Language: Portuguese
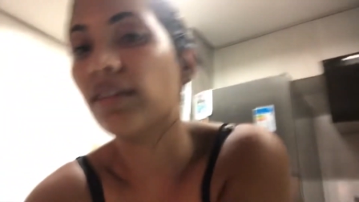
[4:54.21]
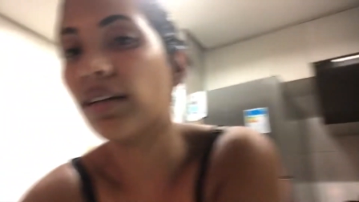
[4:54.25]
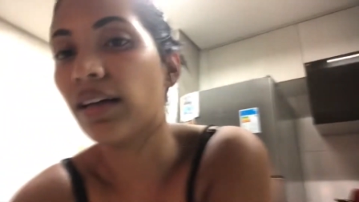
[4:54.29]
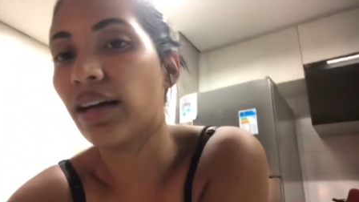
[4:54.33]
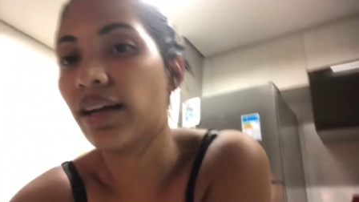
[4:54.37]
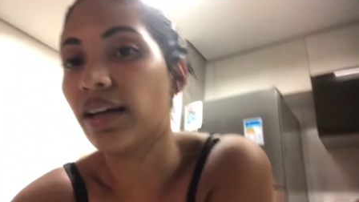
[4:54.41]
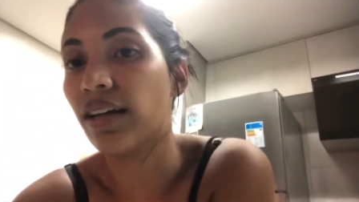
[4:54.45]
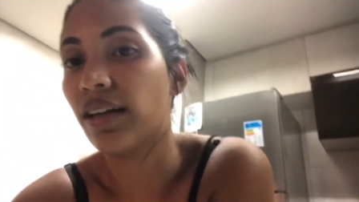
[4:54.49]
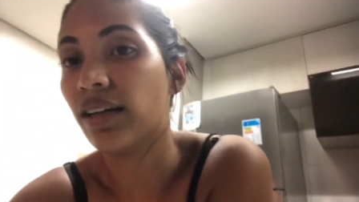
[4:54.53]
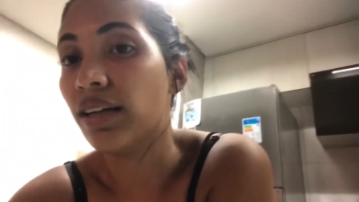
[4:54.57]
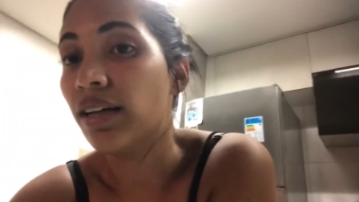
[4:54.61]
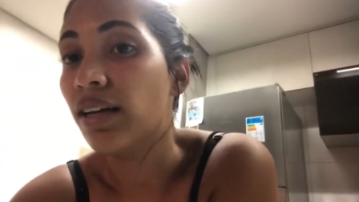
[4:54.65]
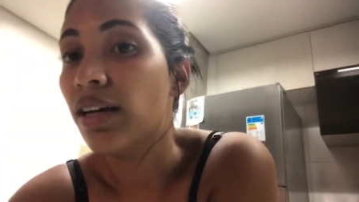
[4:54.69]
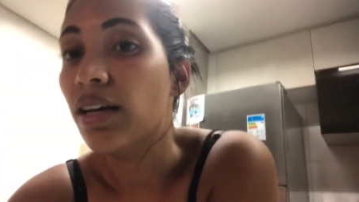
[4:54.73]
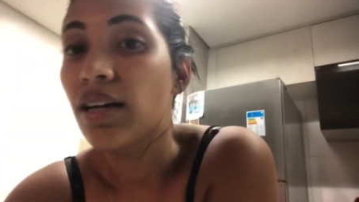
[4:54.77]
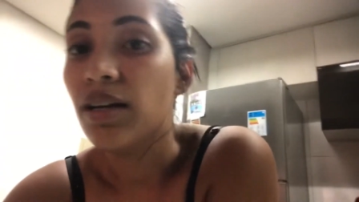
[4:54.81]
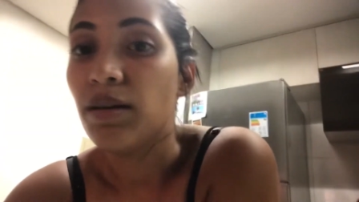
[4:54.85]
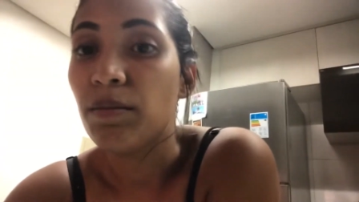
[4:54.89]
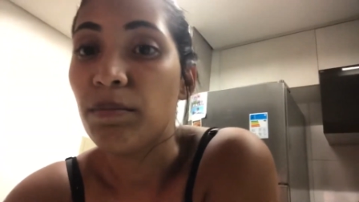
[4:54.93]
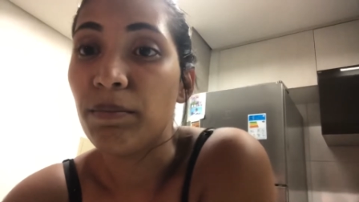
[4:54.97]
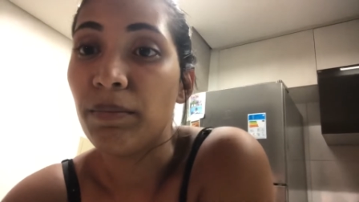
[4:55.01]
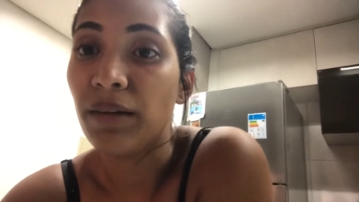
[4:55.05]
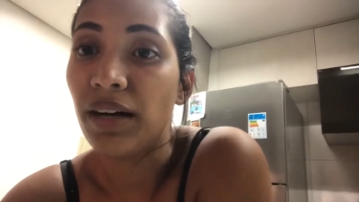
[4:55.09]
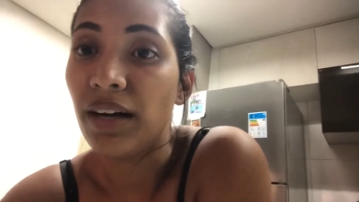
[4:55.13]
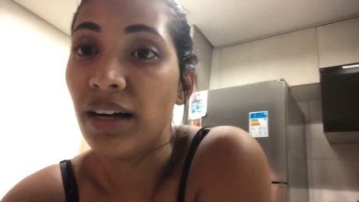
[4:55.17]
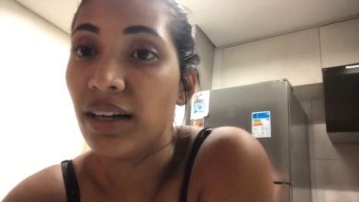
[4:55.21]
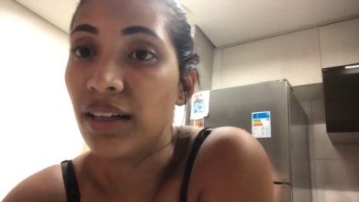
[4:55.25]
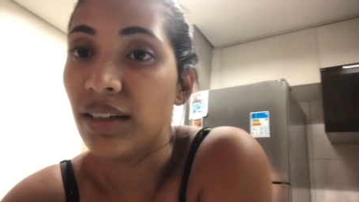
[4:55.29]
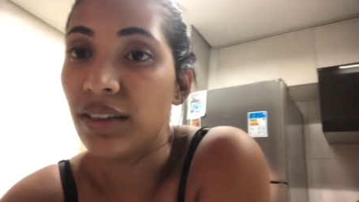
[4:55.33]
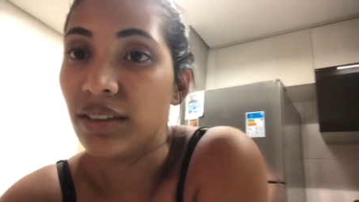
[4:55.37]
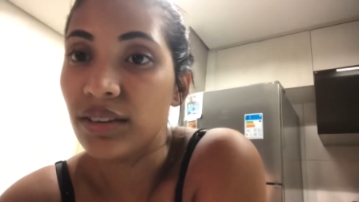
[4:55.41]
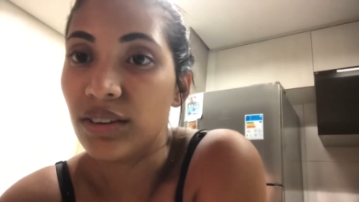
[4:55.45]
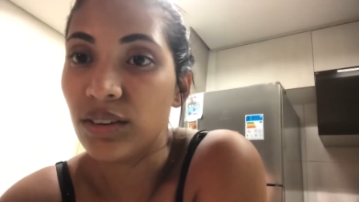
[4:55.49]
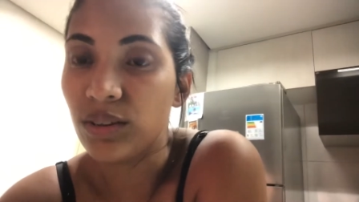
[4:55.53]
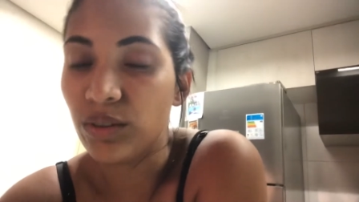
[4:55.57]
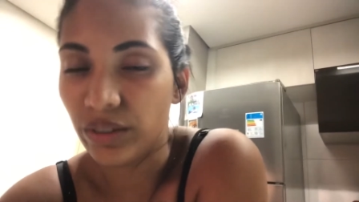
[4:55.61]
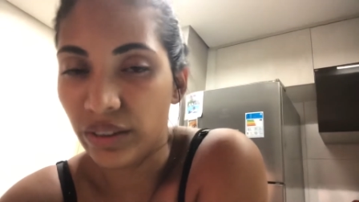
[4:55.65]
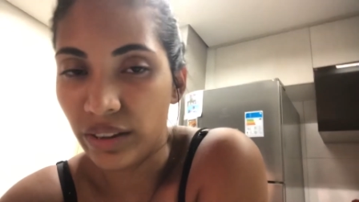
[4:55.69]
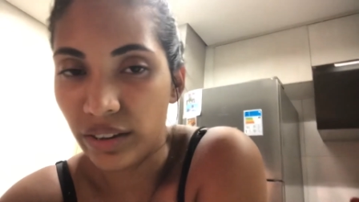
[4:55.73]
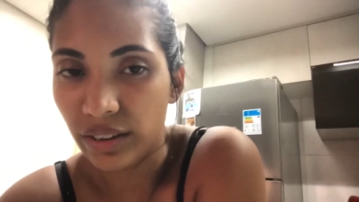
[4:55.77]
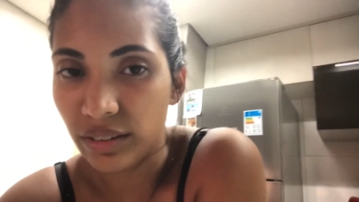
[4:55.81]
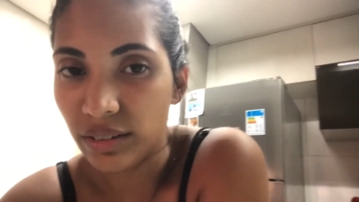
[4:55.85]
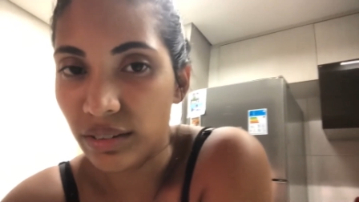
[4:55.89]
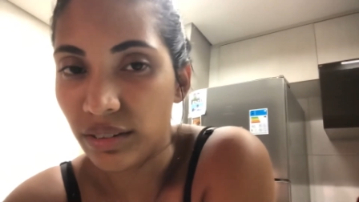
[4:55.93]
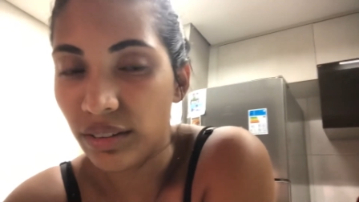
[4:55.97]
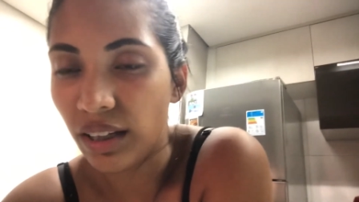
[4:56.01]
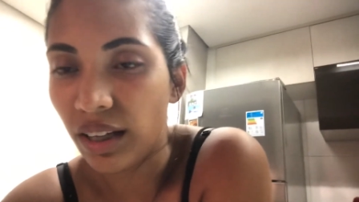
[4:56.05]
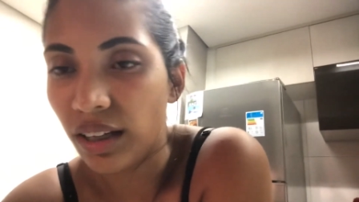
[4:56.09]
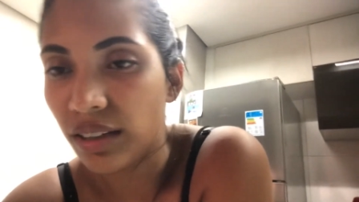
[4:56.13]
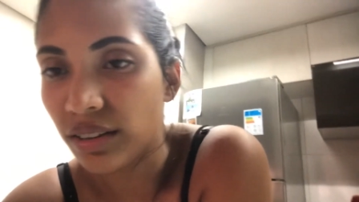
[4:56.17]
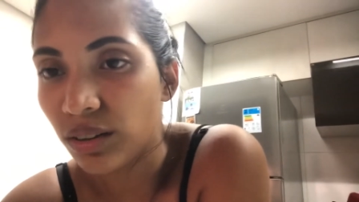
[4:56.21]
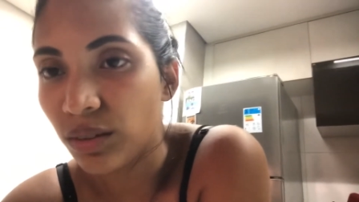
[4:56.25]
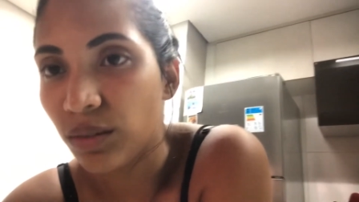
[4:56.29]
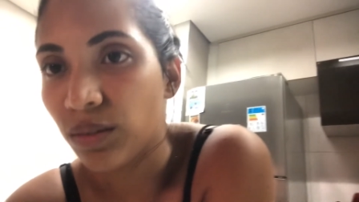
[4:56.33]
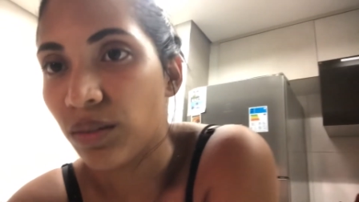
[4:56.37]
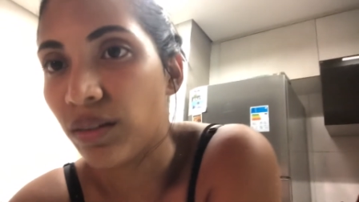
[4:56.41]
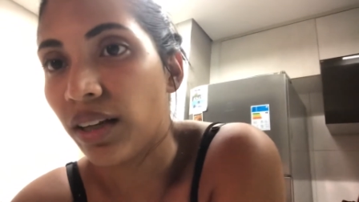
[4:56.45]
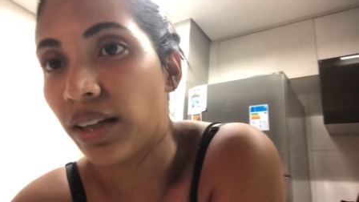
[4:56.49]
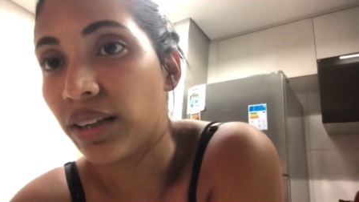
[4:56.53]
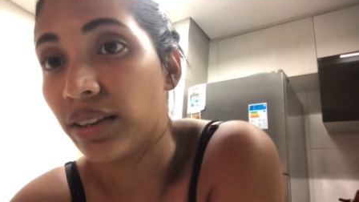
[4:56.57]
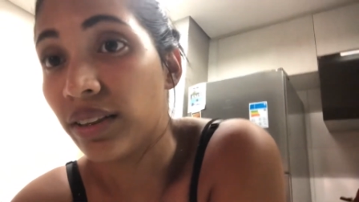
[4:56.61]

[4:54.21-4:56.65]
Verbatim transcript: É, mas estou encantada com lá,